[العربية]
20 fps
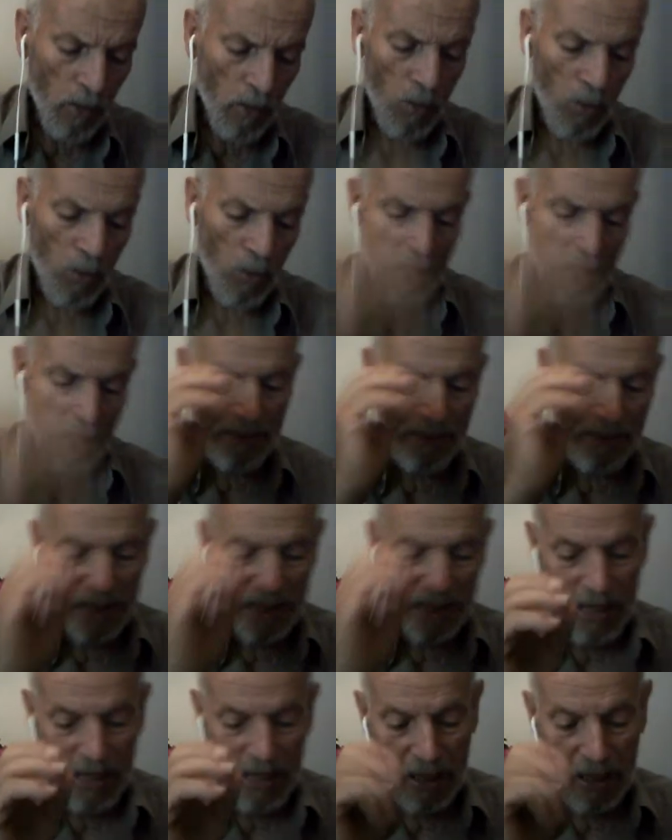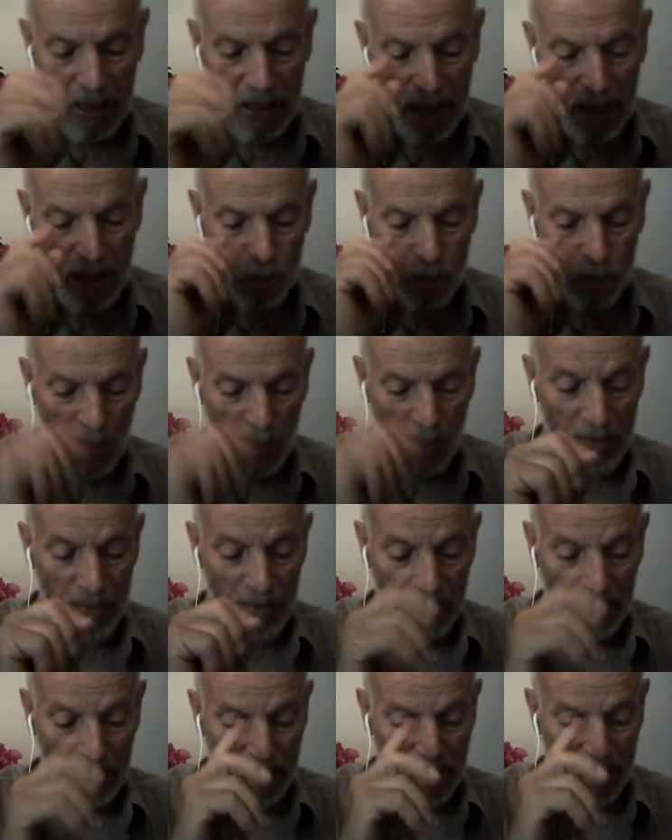والى مدينه قام
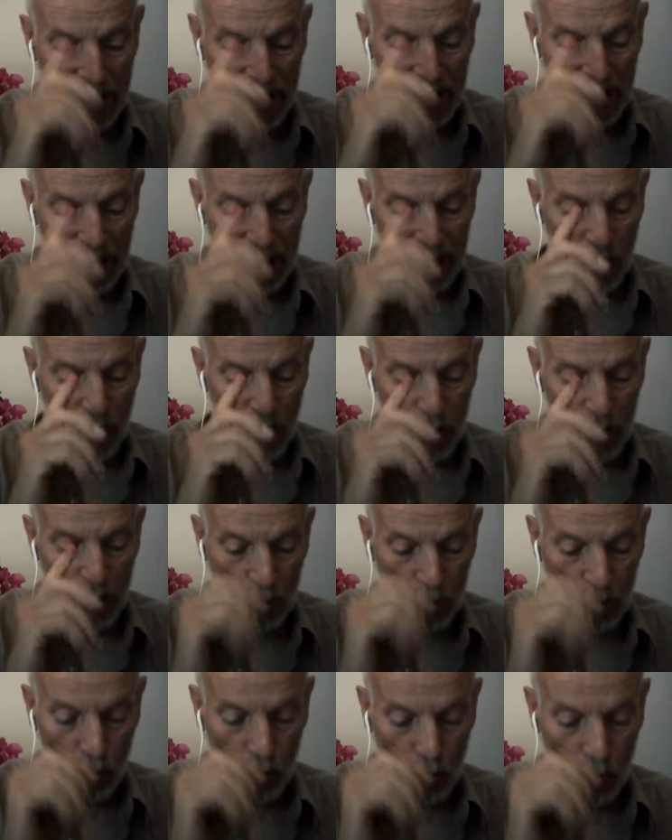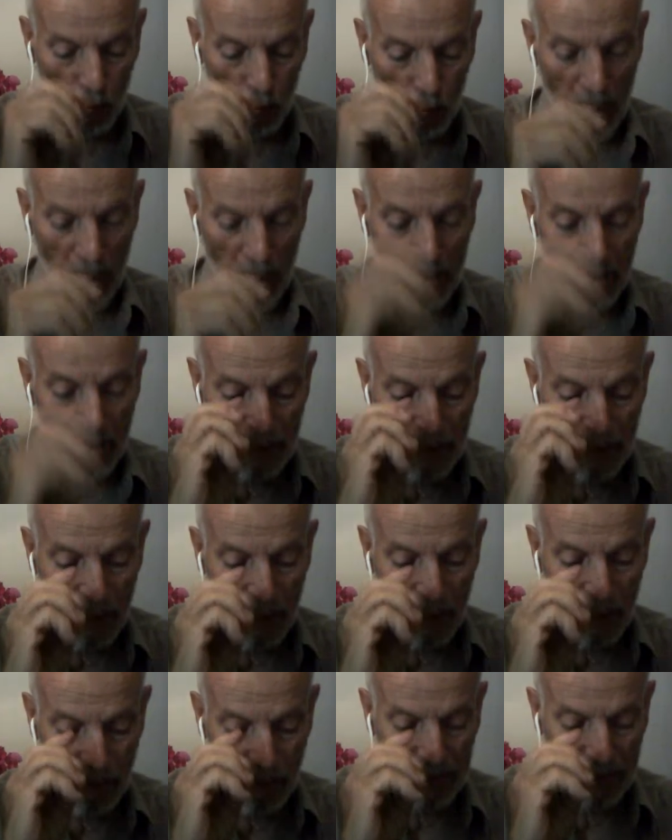شعيبا قال يا قوم اعبدوا الله ما
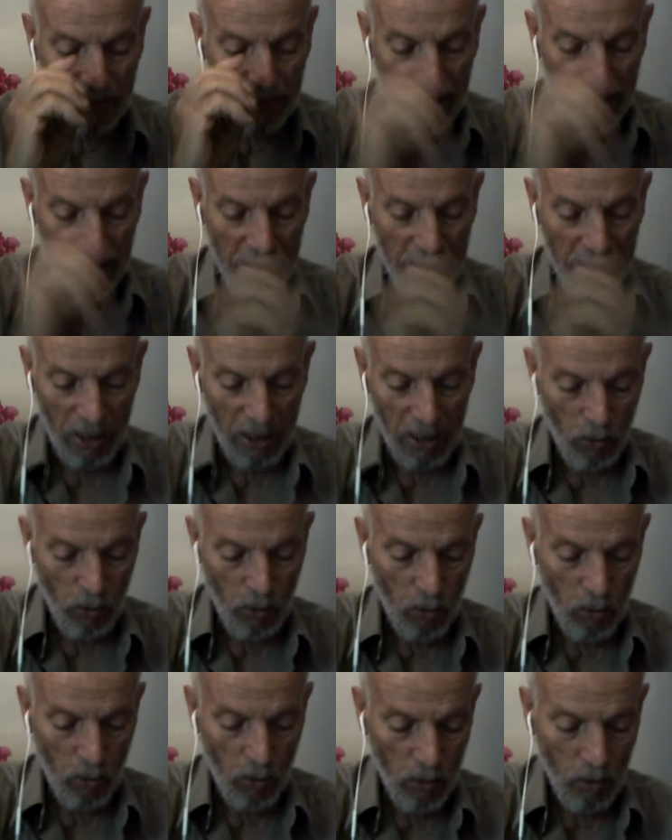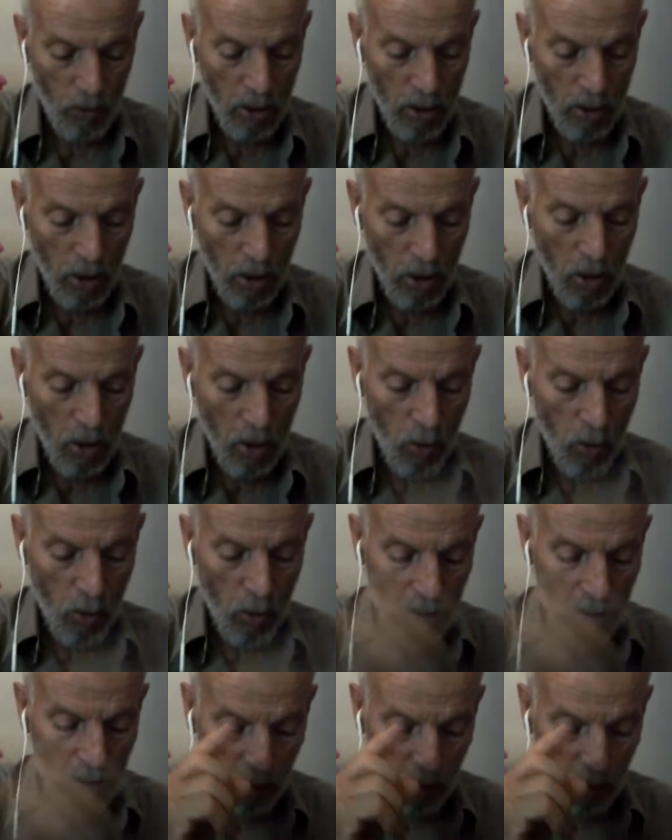لكم من اله غيره
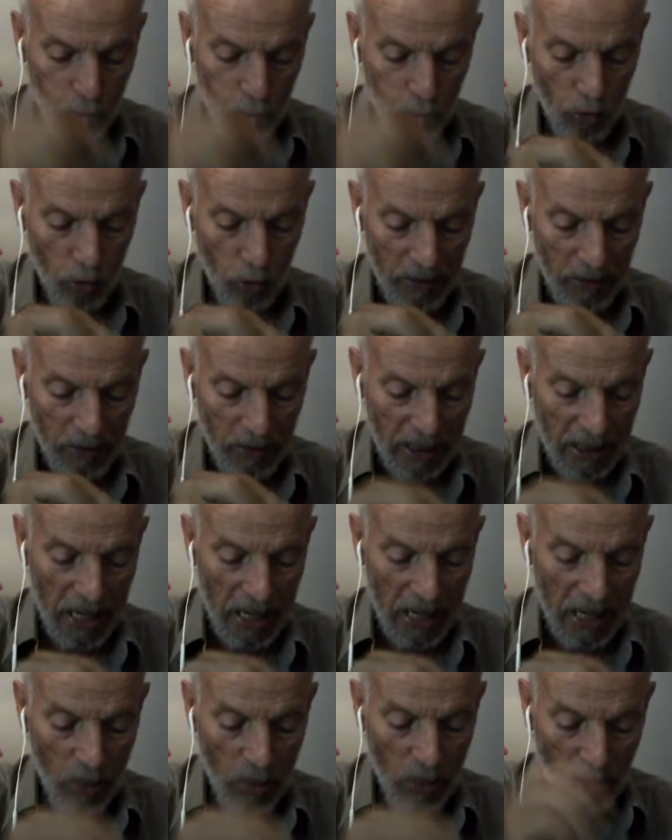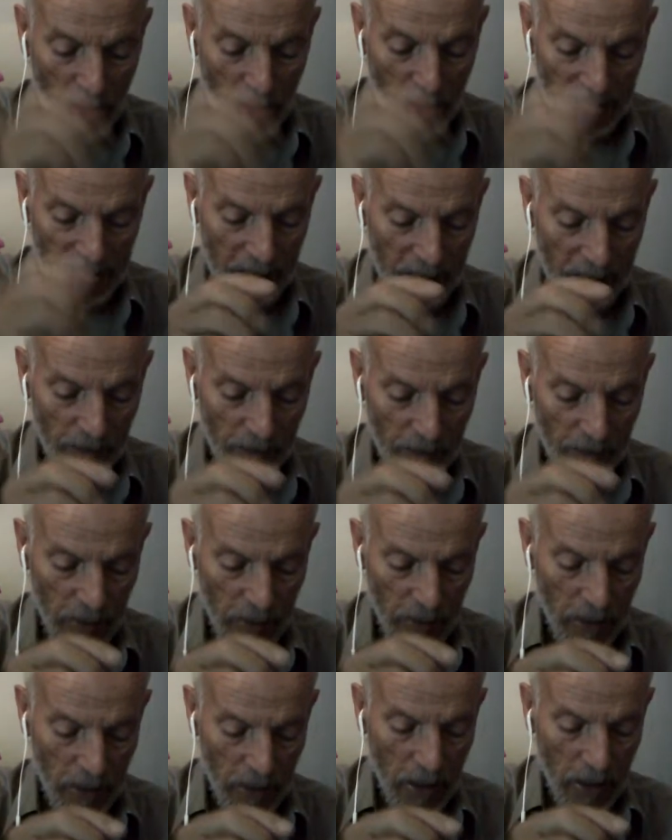ولا تنقصوا المكيال والميزان
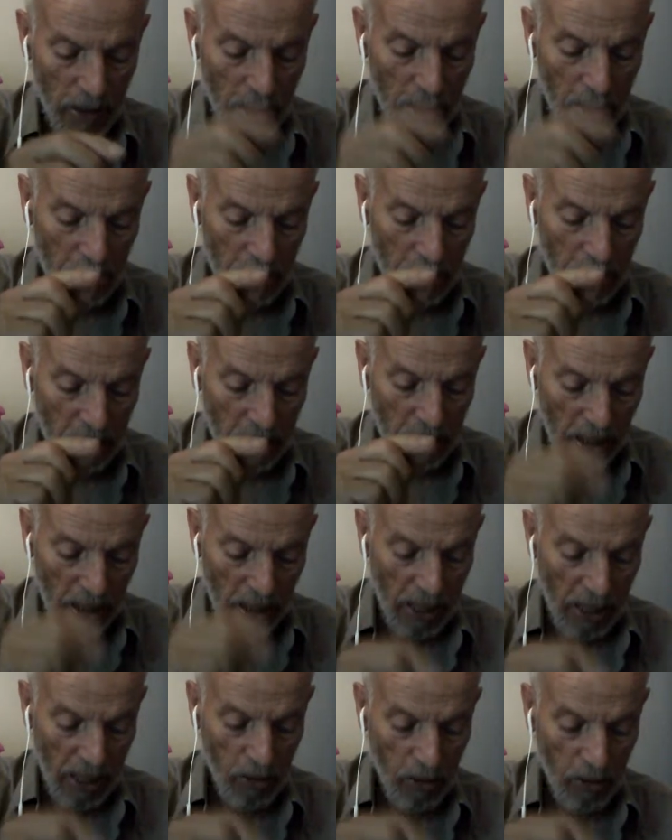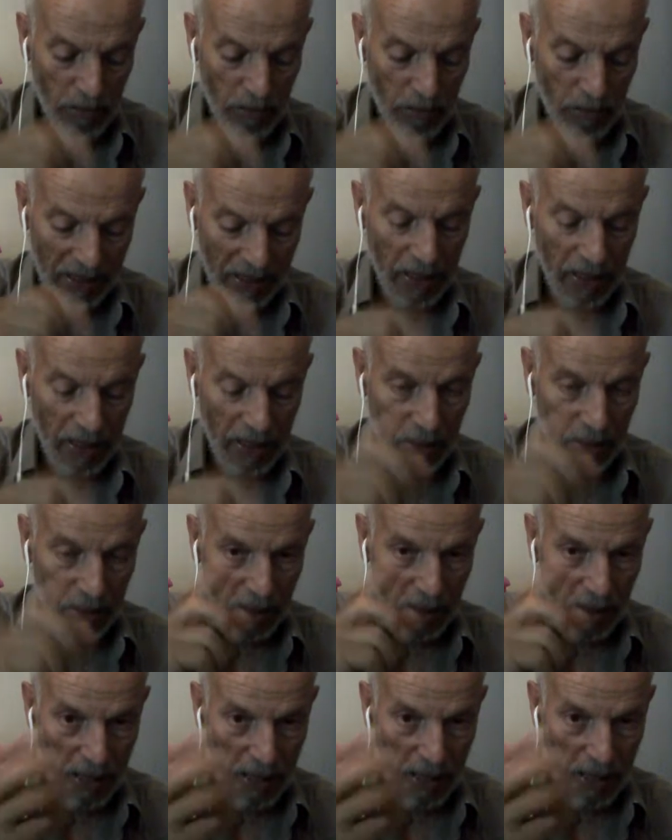اني اراكم
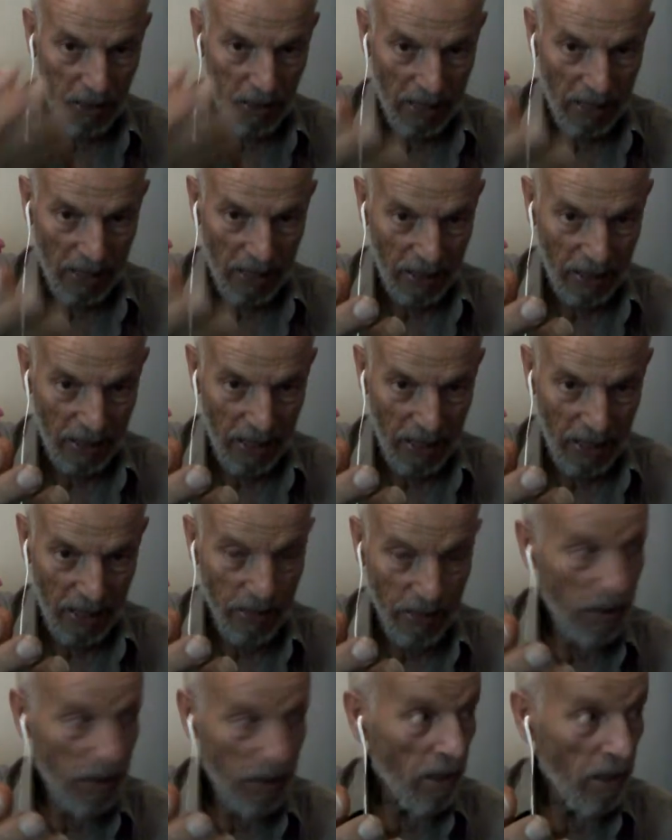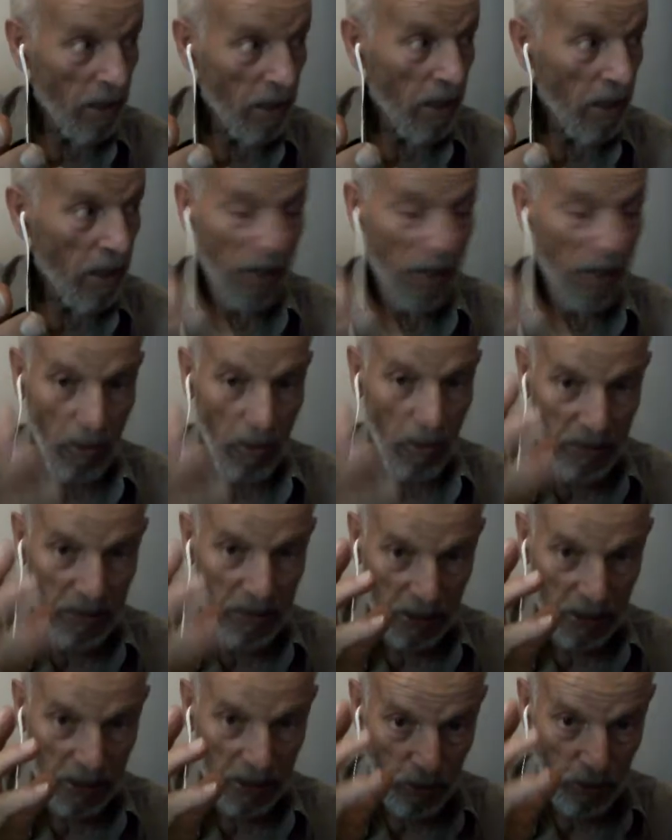بخير انا لحد الان اراكم ما
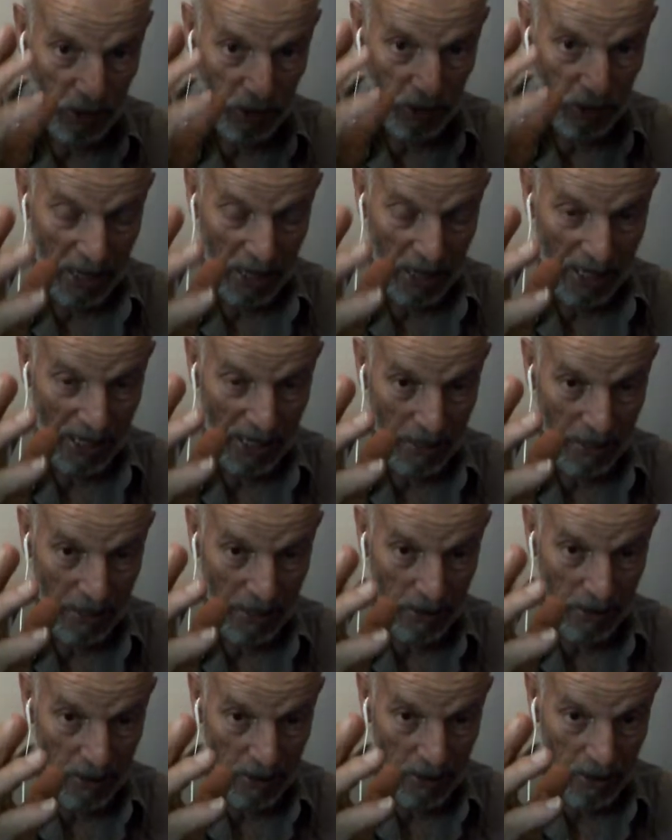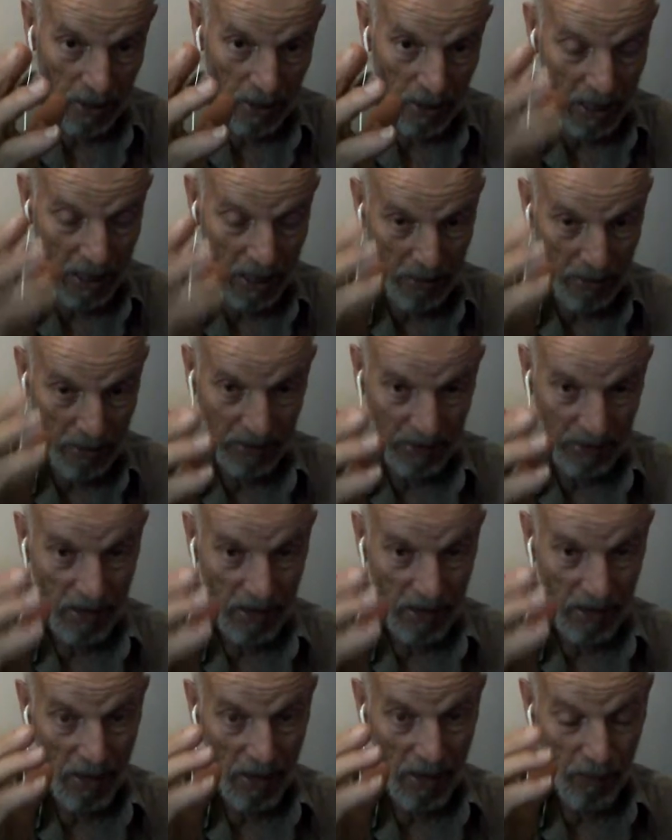جاتكمش طلعنا هيا
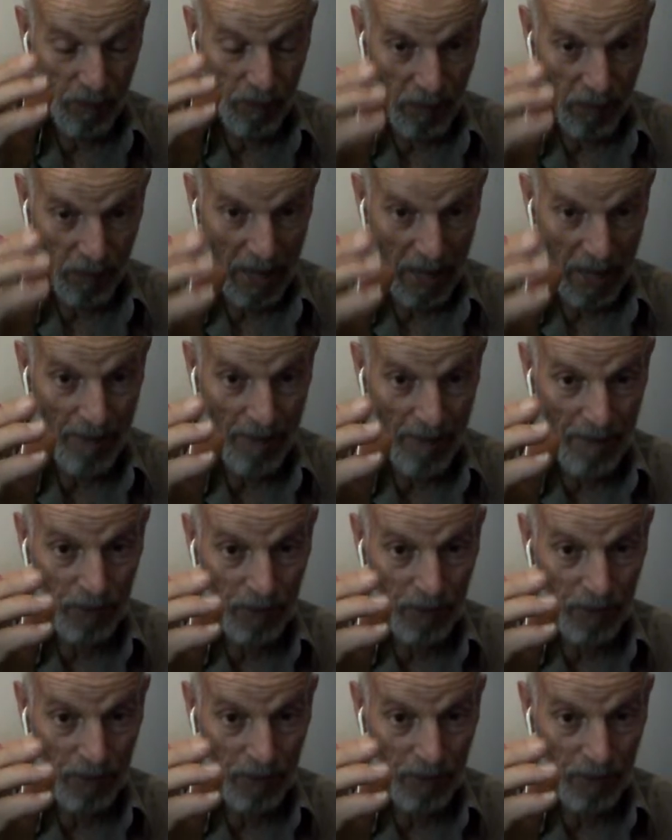مازال ضار